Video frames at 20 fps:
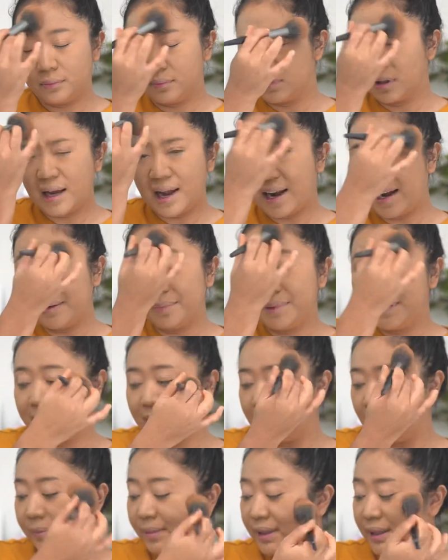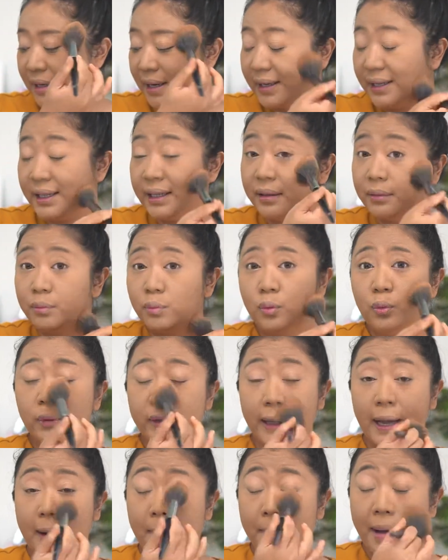nggak akan bisa menjadi ibu
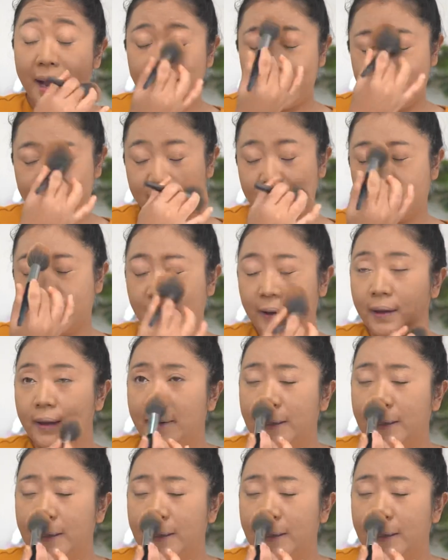yang baik